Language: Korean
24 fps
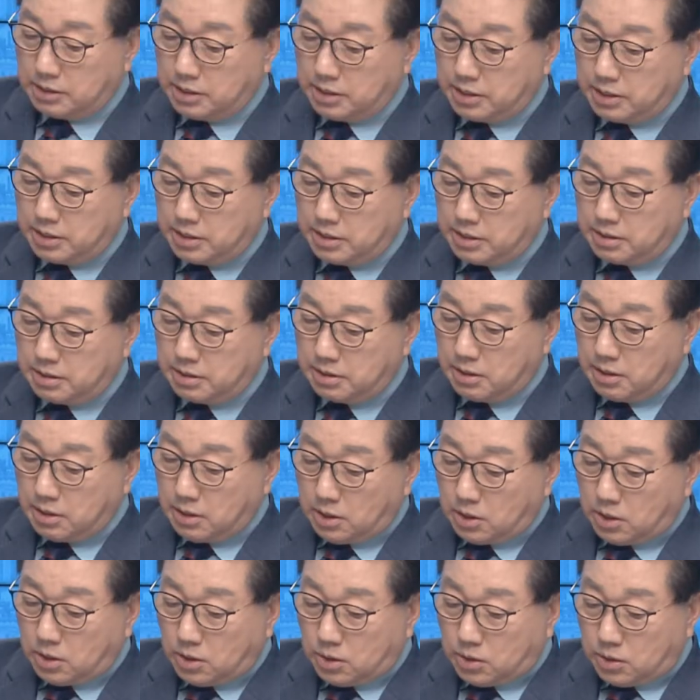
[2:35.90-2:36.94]
네.
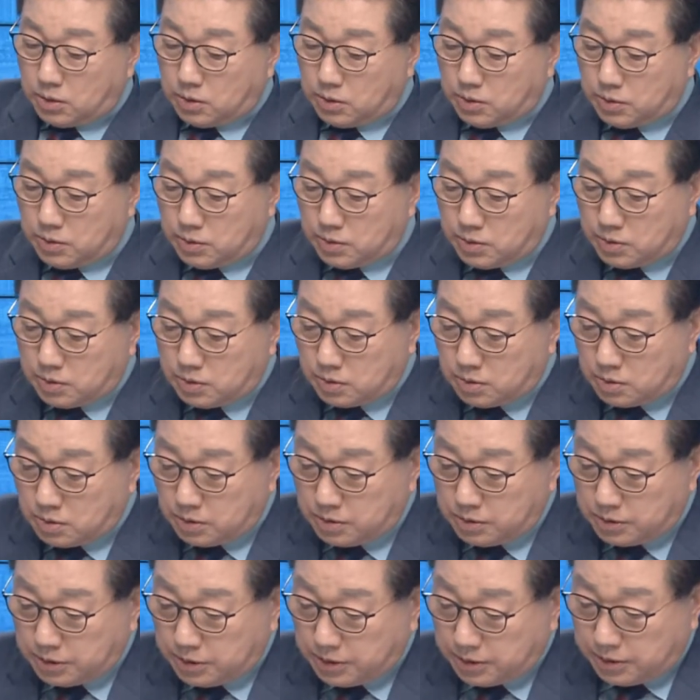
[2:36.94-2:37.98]
어,
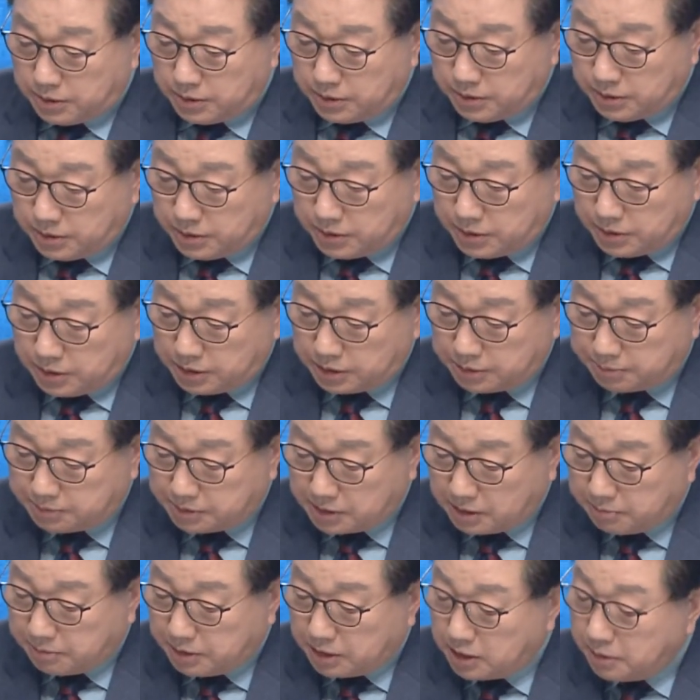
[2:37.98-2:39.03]
이제
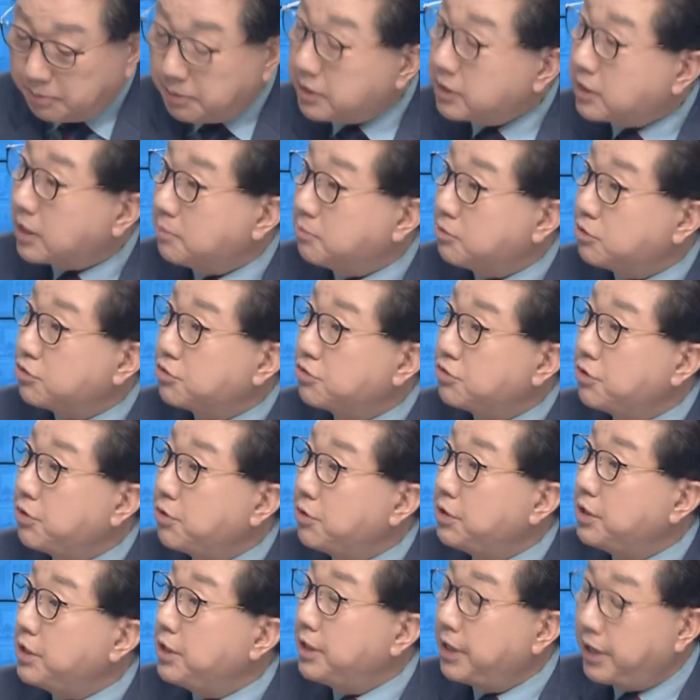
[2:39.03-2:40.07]
십삼일이면 다음 주
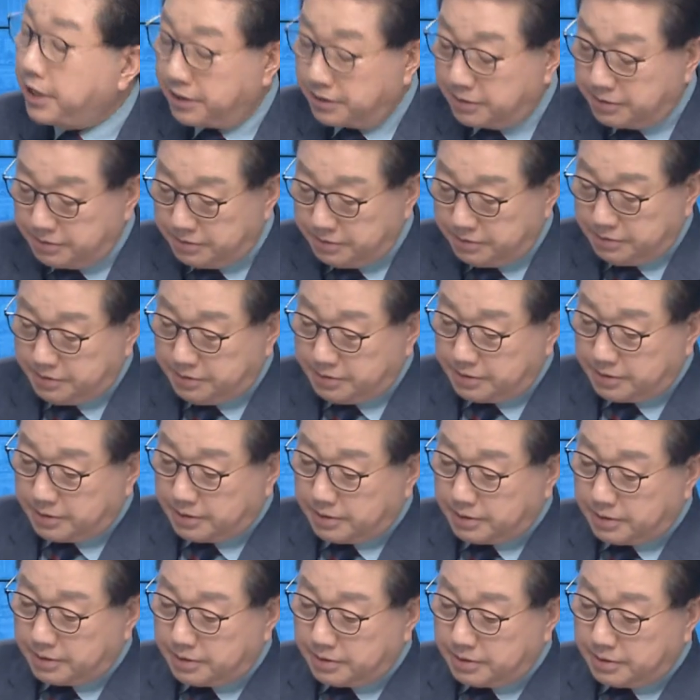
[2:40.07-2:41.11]
수요일이네요. 그렇습니다.
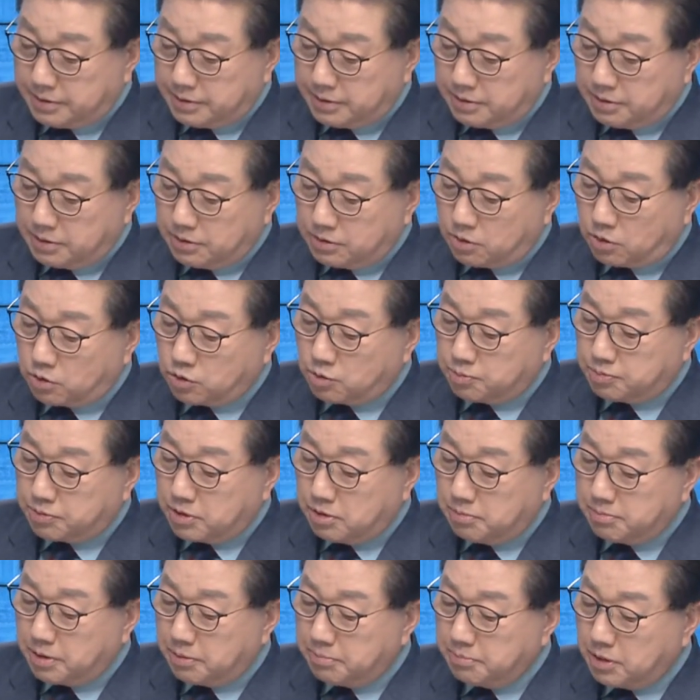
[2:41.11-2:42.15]
네.
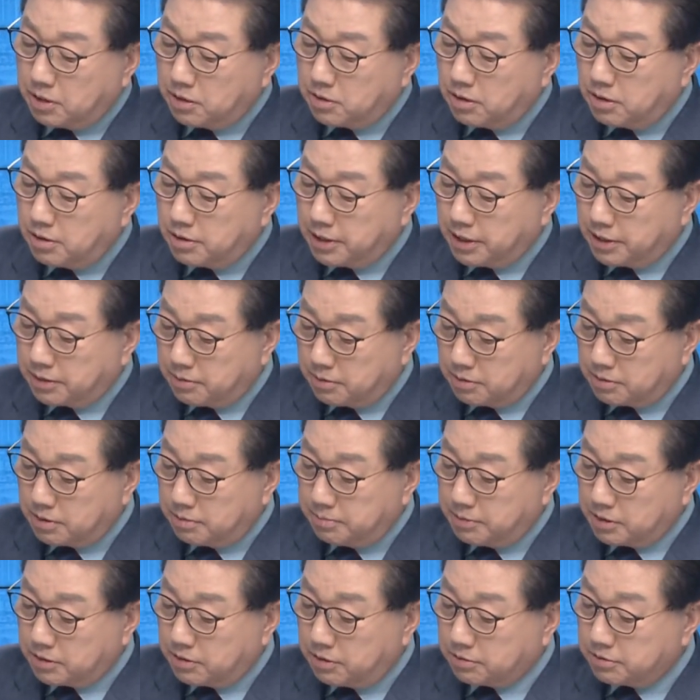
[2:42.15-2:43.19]
컷오프를 몇 명 걸러내고
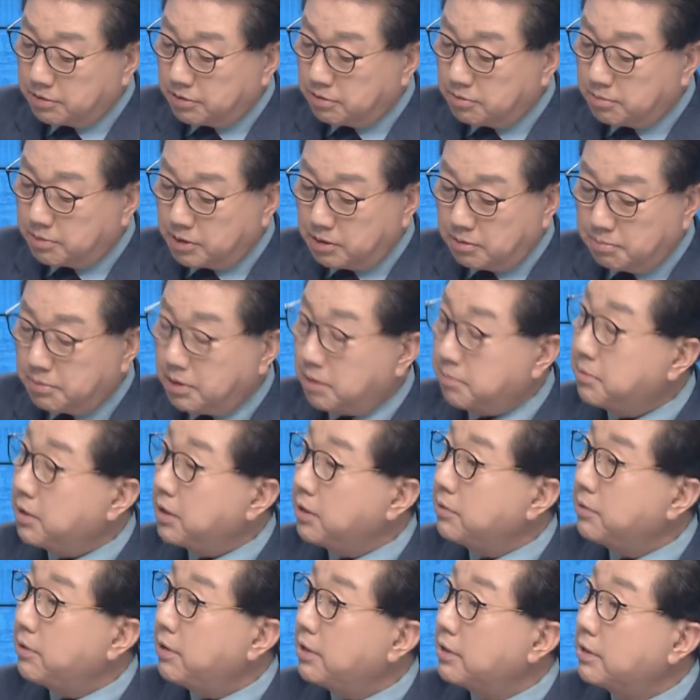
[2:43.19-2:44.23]
그러면 경선 후보는 몇
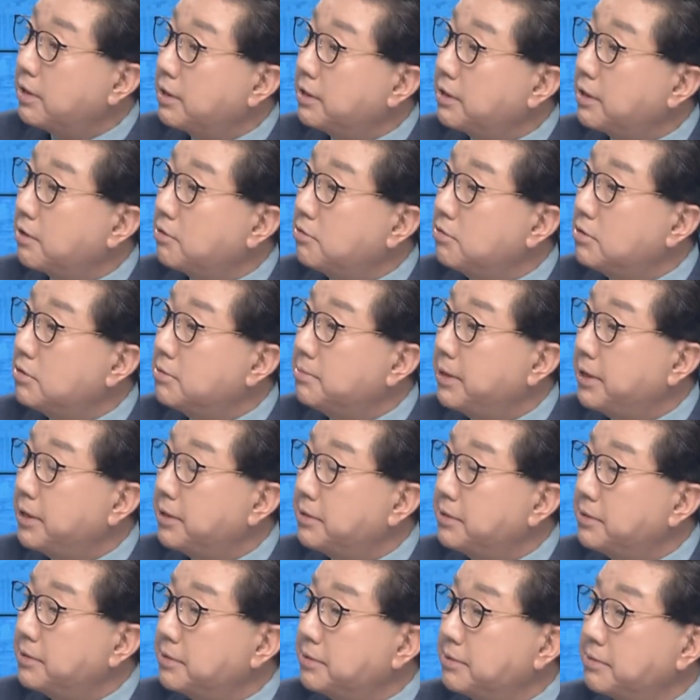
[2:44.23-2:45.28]
명이 될까? 이게
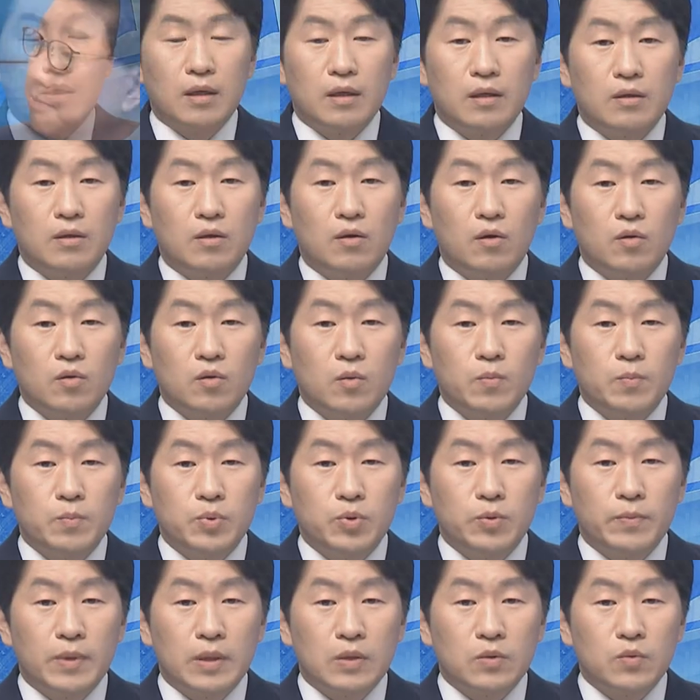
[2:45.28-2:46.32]
궁금해요. 네, 이
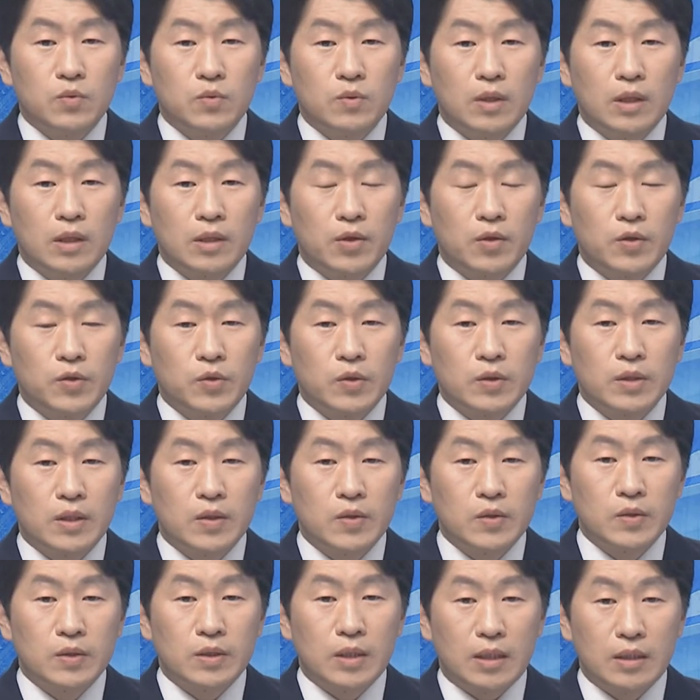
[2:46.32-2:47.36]
컷오프 배수가 결정된
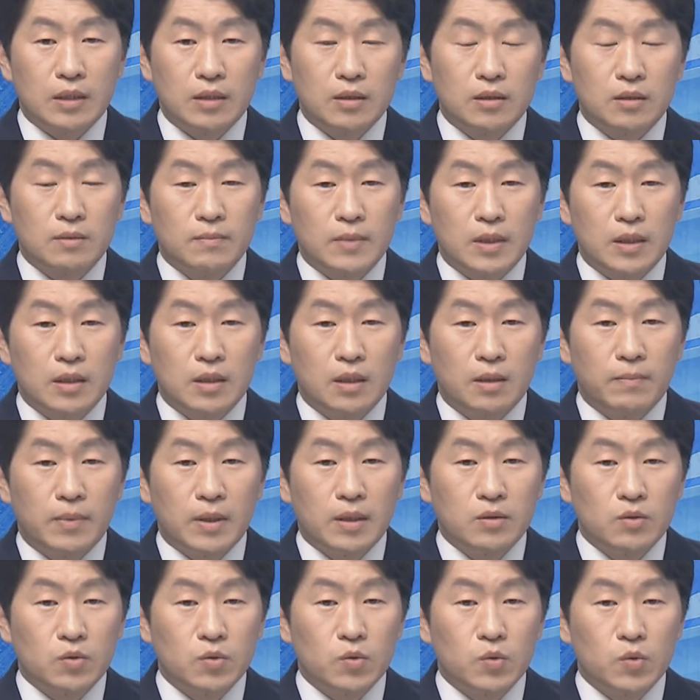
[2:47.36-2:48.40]
것은 아니지만
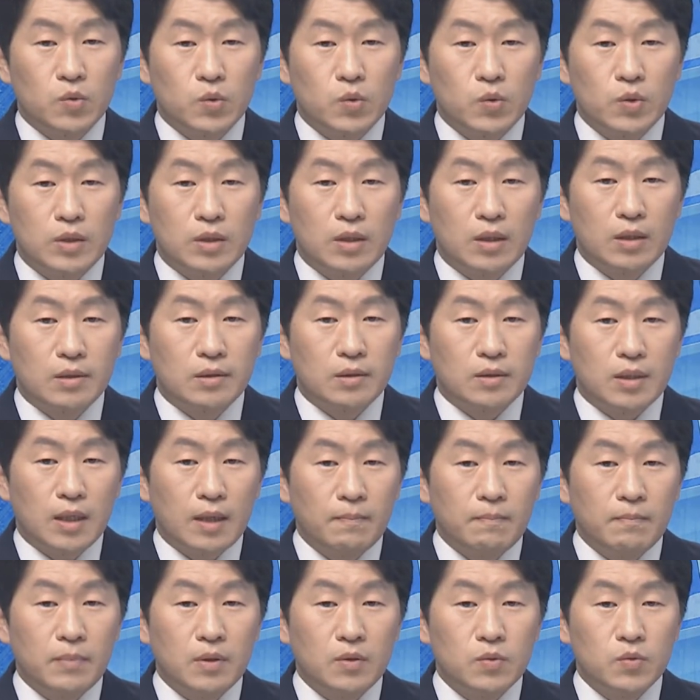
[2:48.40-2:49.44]
일반적으로 이에서
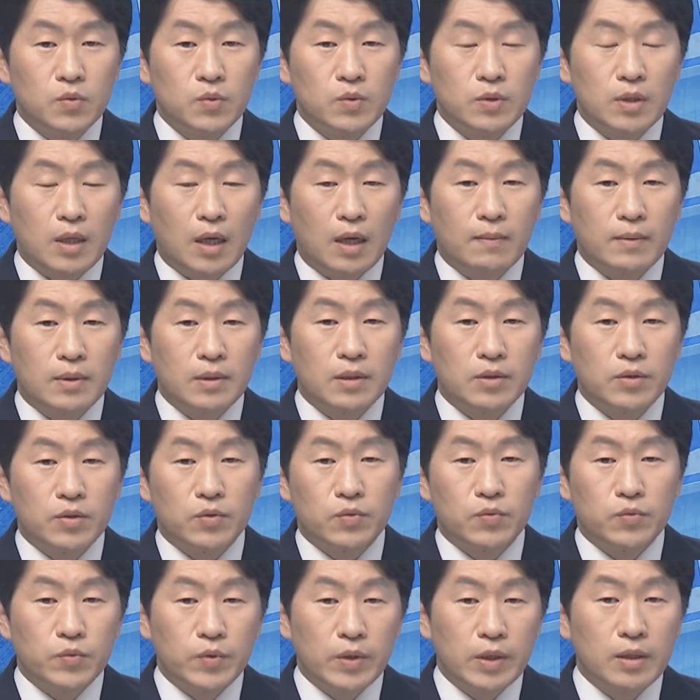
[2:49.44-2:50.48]
삼 배수를 감안할
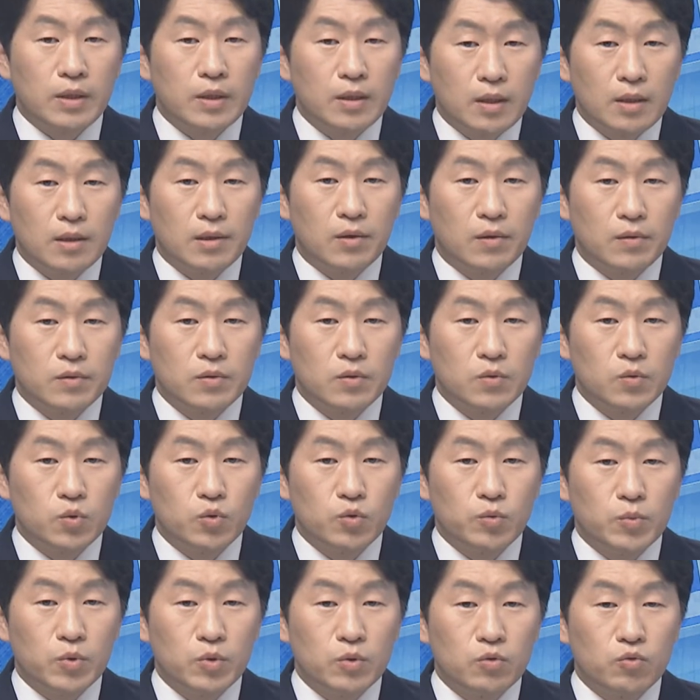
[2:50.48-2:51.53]
경우에 경선
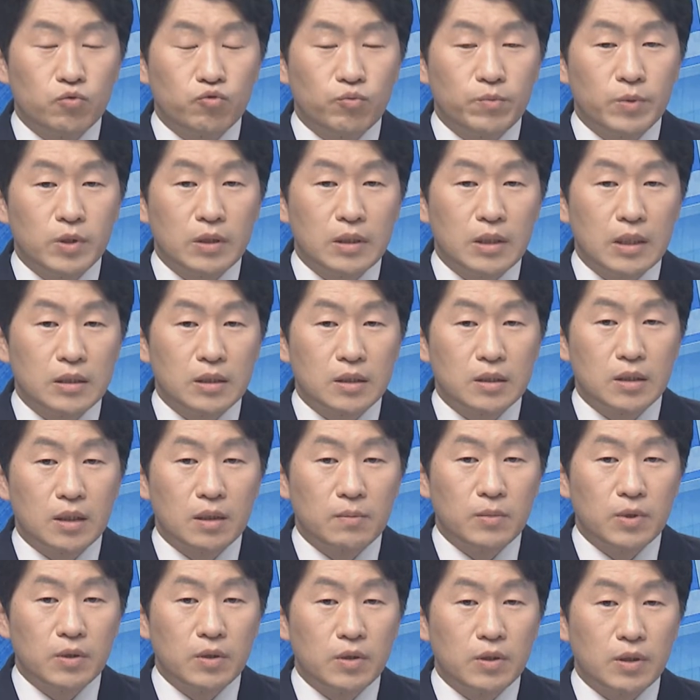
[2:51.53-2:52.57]
후보는 두 명 내지
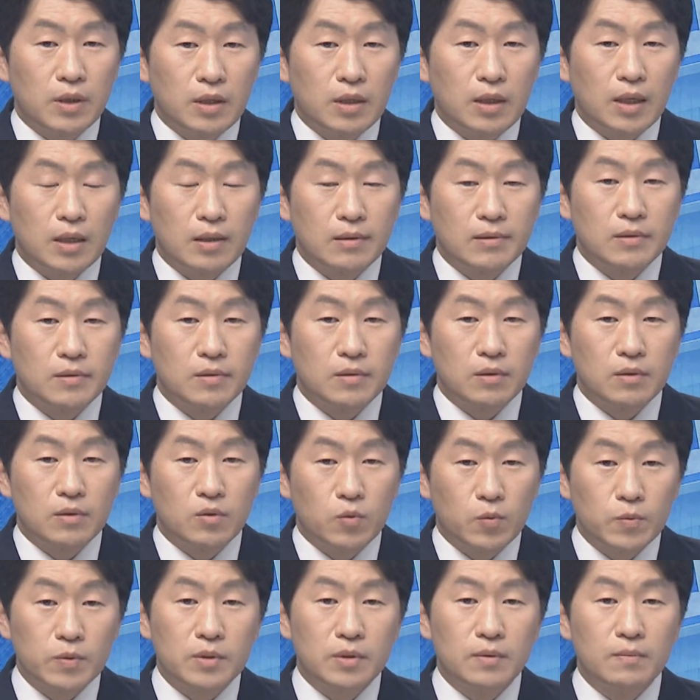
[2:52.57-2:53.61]
세 명이 될 가능성이
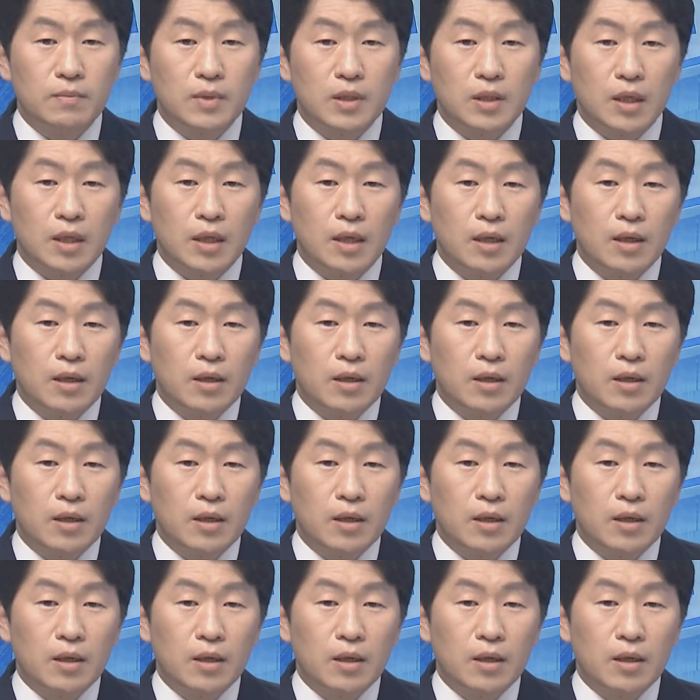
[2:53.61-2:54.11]
높습니다.